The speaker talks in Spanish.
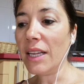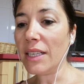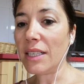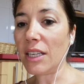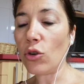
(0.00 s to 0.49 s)

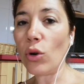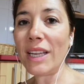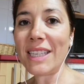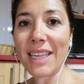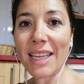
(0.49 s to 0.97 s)
Si no
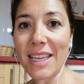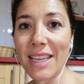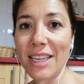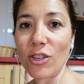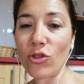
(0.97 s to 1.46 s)
le
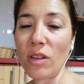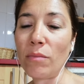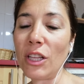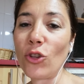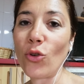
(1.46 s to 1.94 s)
seguís, os
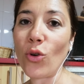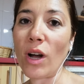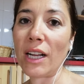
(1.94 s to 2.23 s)
invito